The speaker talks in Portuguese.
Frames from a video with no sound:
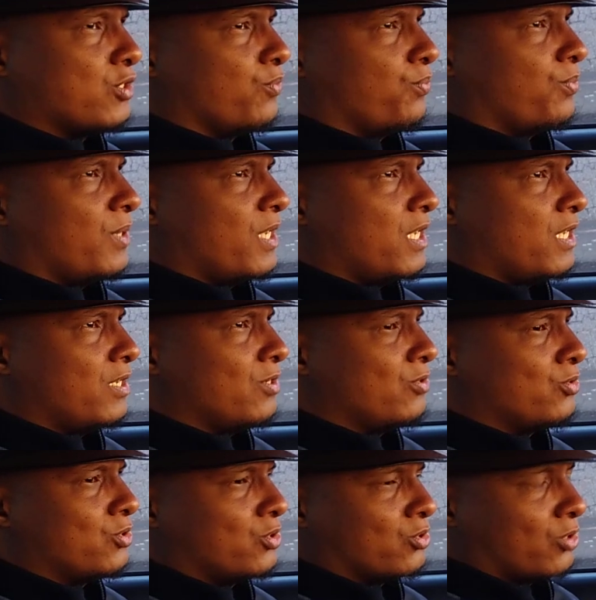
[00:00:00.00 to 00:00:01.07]

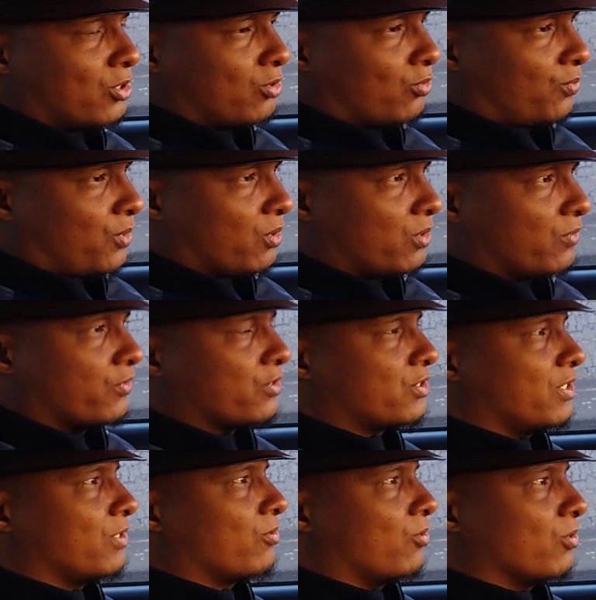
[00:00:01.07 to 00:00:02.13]
meio, 18 mil que
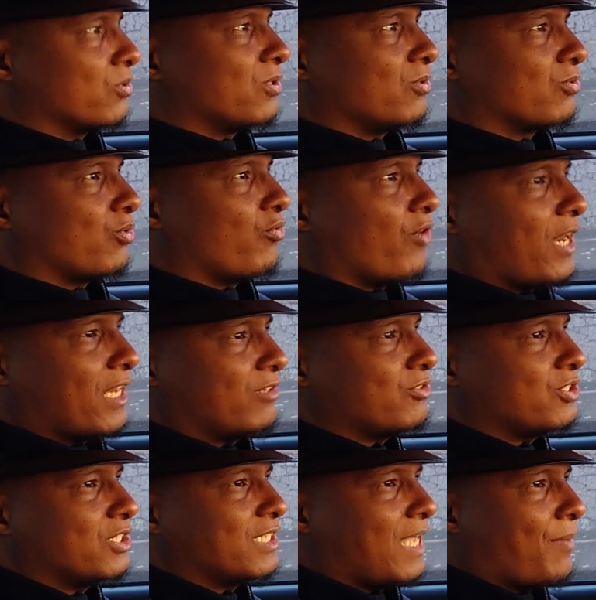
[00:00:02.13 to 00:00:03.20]
você encontra. não tô falando
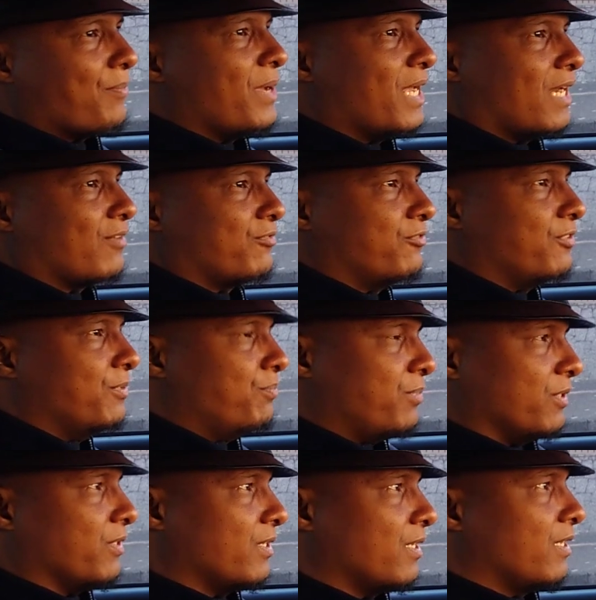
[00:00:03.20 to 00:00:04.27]
de tabela FIF.